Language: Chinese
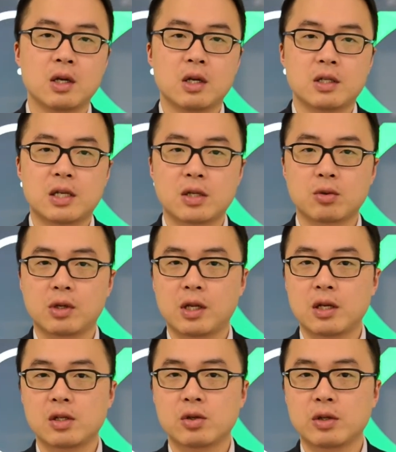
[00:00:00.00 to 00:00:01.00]
在昨
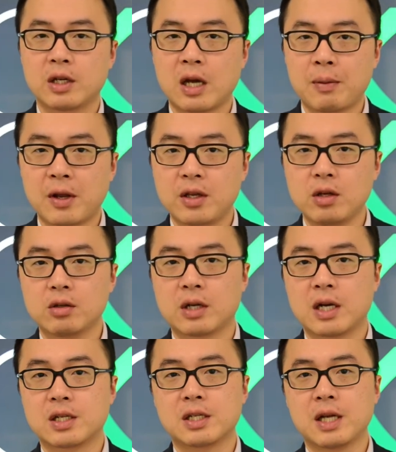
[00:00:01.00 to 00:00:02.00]
天周一开盘又
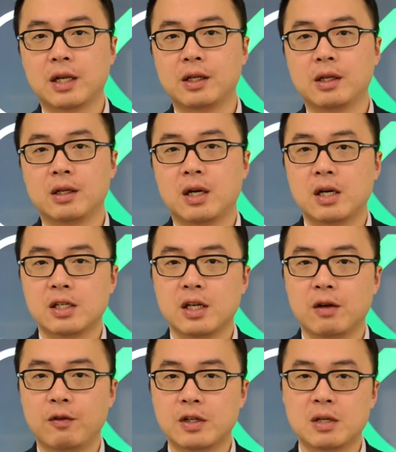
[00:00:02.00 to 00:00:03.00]
开始下跌，而
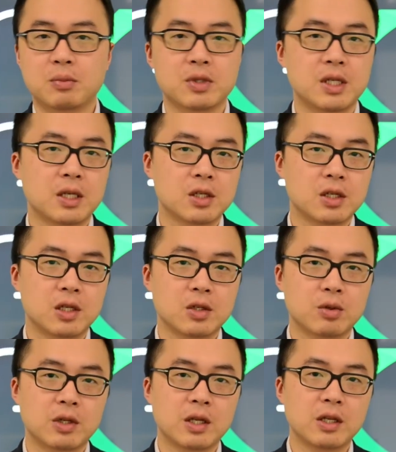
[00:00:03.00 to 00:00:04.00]
且非常不幸的是呢，
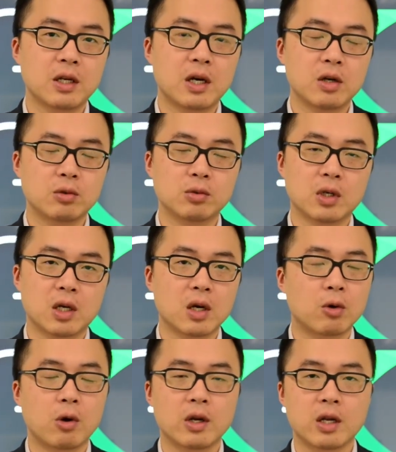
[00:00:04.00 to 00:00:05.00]
昨天银行股
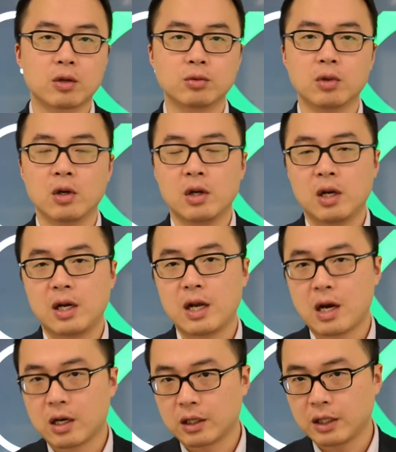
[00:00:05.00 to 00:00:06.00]
和矿业股
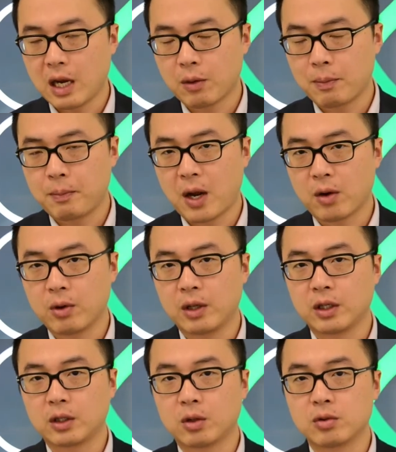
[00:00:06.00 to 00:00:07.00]
两个大板块
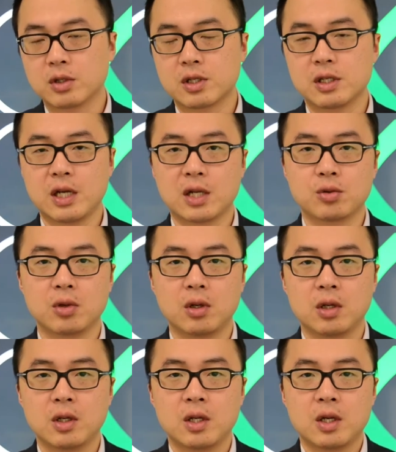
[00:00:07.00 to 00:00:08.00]
呢同时下挫，
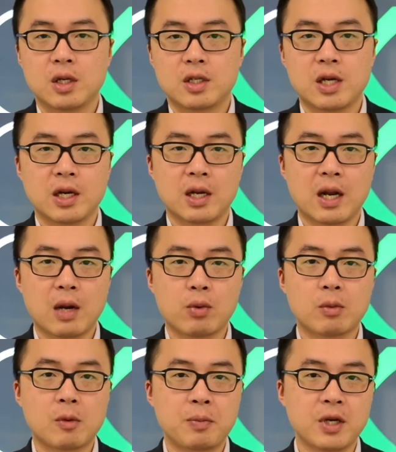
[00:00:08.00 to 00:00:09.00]
这样一来，
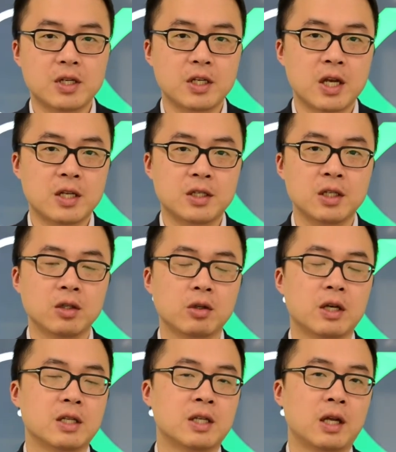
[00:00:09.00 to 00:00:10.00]
我们闭着眼睛都
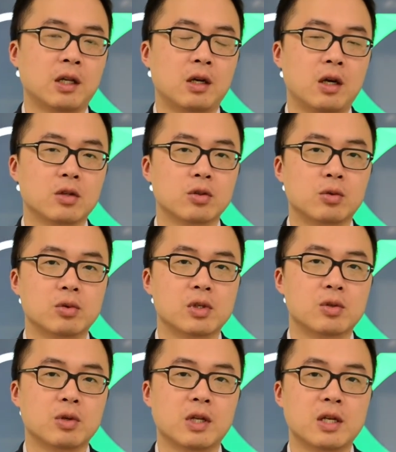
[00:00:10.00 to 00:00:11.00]
可以猜到澳洲股
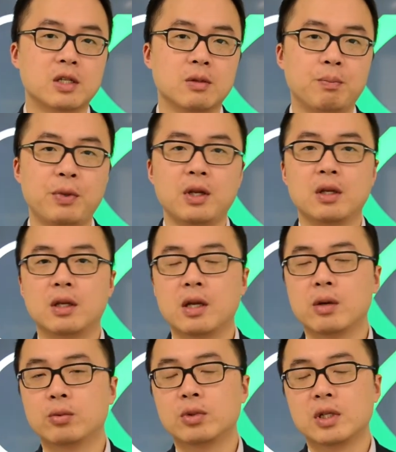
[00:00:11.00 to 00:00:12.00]
市昨天是必
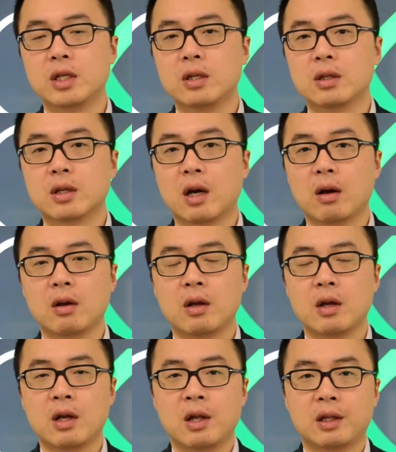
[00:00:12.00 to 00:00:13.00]
跌无疑啊。
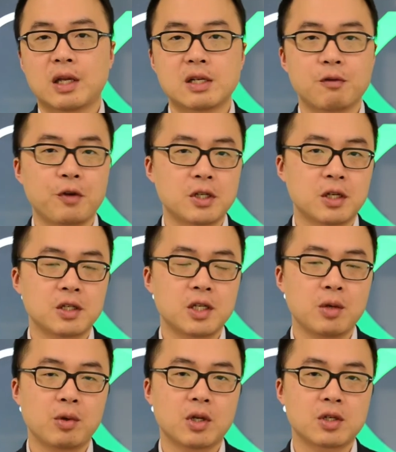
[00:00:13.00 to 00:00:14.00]
但是非常
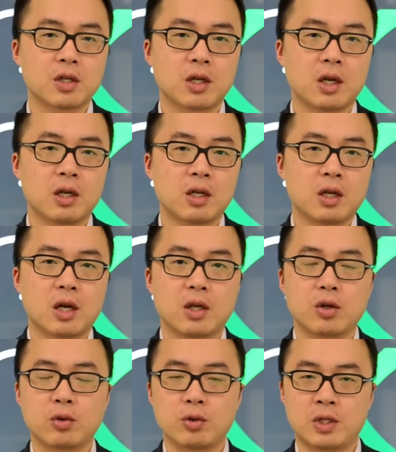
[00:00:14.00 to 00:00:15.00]
幸运的是呢，啊，
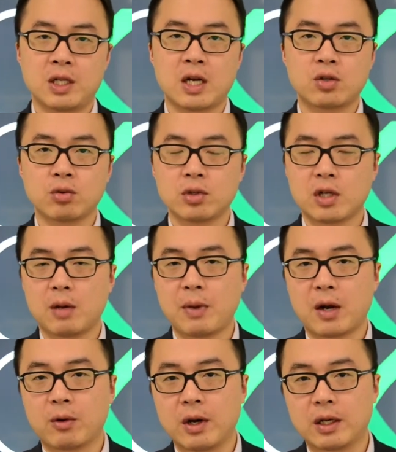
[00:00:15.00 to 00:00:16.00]
由于其他中小
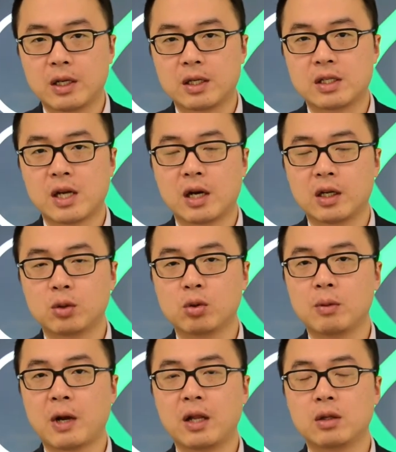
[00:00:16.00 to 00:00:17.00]
板块呢强力
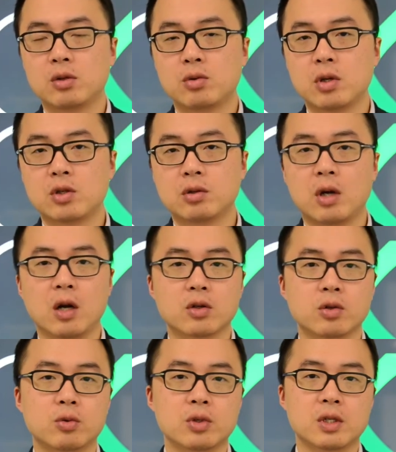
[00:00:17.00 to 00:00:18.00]
托盘，最终澳
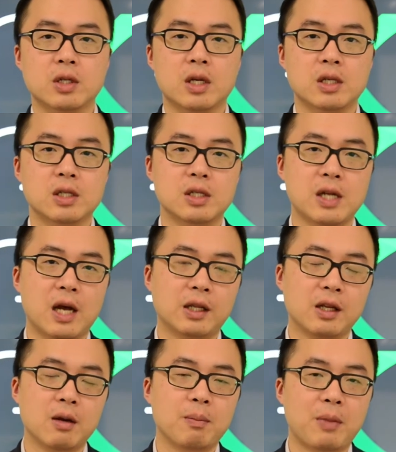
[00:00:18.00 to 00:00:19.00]
洲股市呢是下
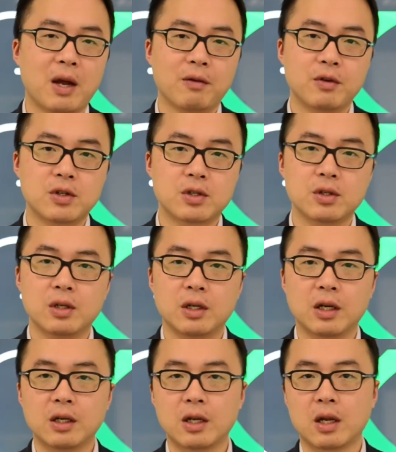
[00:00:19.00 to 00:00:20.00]
跌百分之
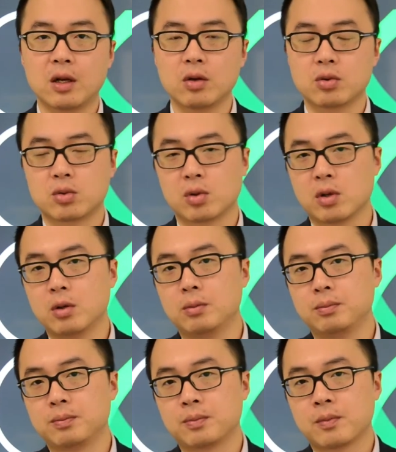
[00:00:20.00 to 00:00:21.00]
零点六左右。
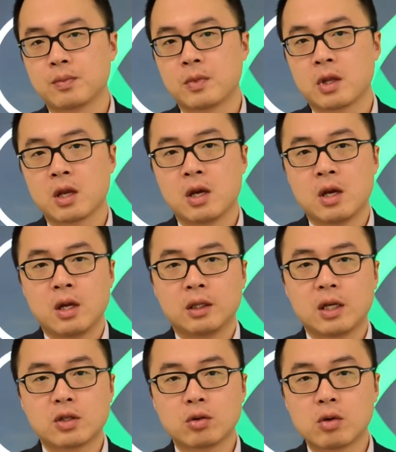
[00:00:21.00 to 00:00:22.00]

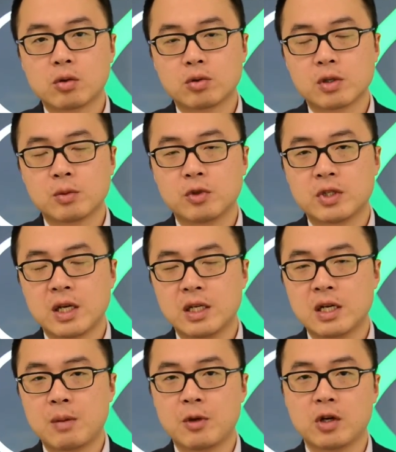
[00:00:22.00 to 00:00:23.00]
那中国股市目前依
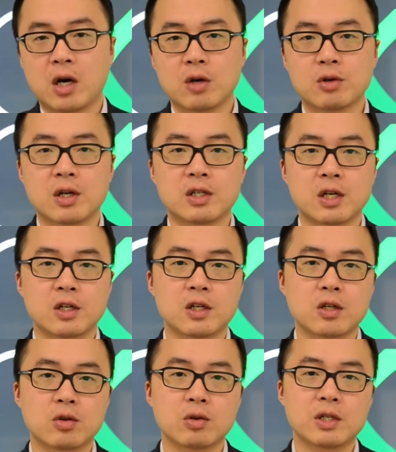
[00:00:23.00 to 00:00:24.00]
然没有好转，上证
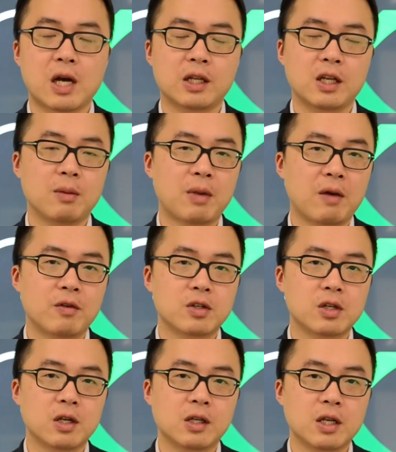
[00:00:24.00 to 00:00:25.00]
指数下跌百分
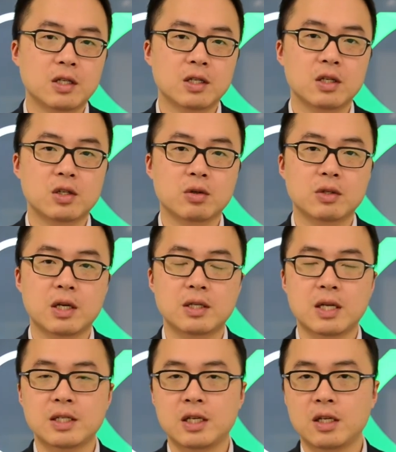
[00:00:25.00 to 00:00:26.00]
之零点四，收在
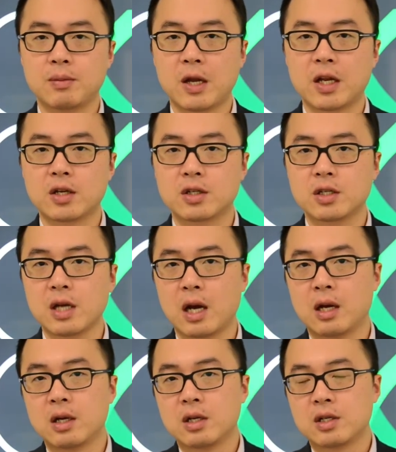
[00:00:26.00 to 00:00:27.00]
三千一百点之下。
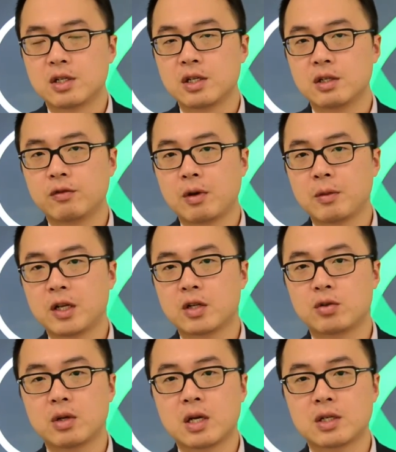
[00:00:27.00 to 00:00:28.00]
深圳方面呢，
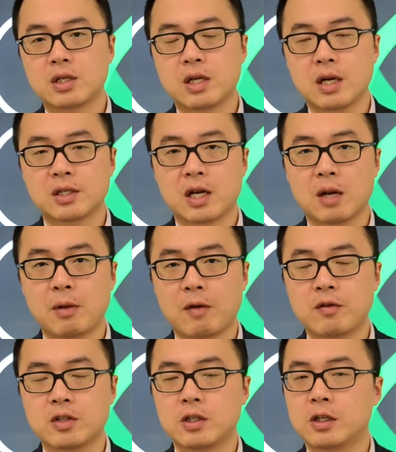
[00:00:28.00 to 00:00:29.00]
虽然是上涨了百
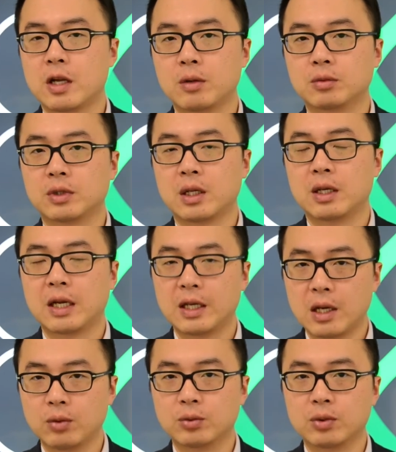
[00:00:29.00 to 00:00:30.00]
分之零点五的零
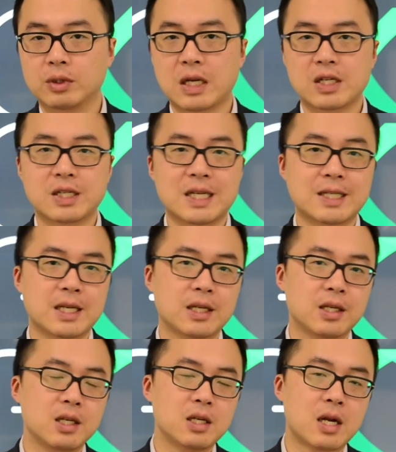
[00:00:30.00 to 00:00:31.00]
点五，但是现在也
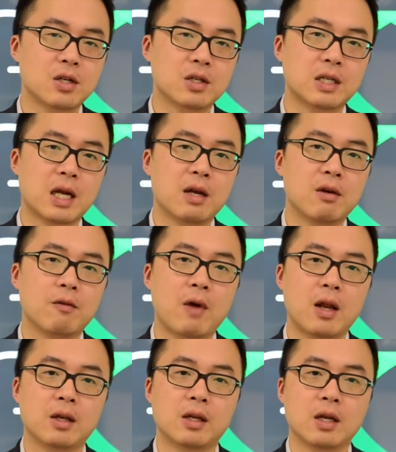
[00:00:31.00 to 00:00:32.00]
依然是在
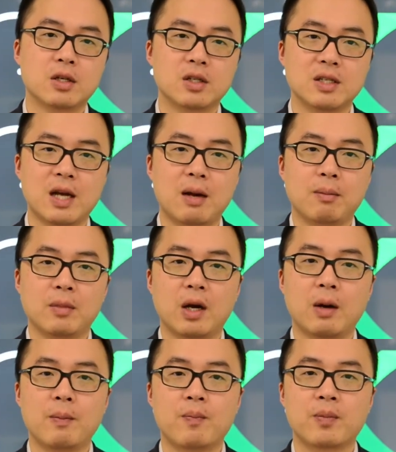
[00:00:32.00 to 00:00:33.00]
万点之下
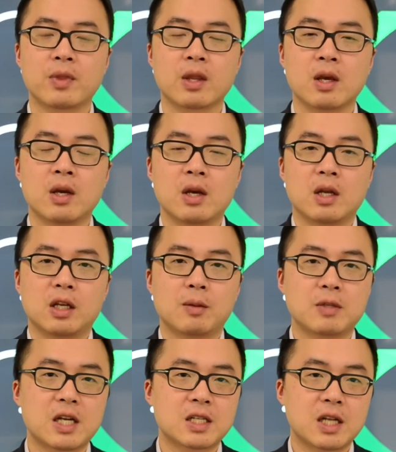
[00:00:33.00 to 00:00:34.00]
啊。那
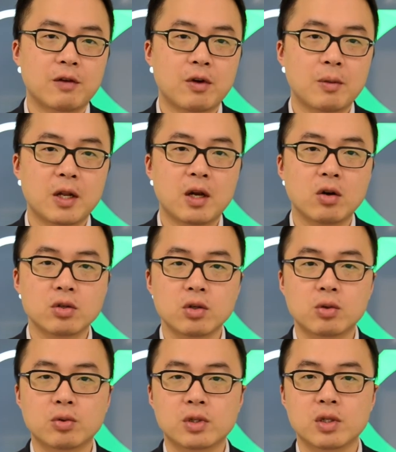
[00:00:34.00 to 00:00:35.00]
么在其他方面呢，欧
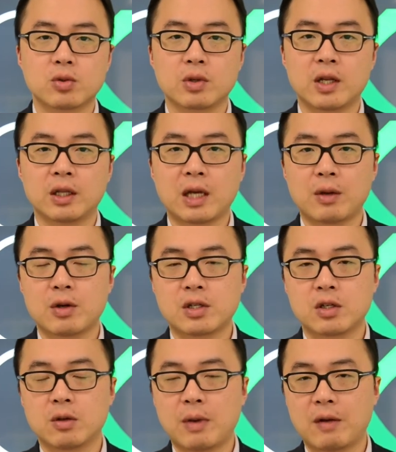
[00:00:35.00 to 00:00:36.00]
洲股市昨天大约
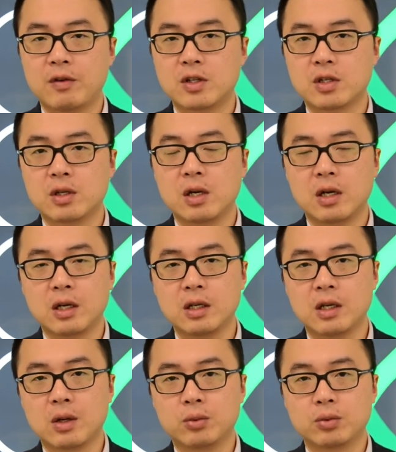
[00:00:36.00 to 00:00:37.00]
是有百分之零
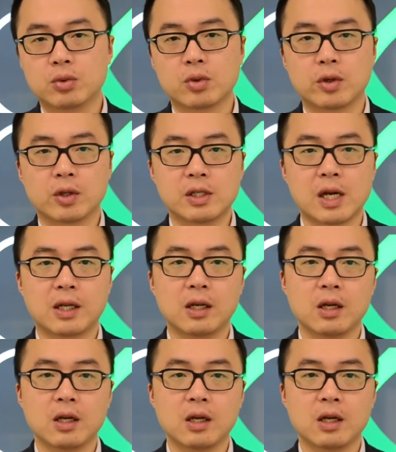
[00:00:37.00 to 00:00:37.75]
点五左右的下跌，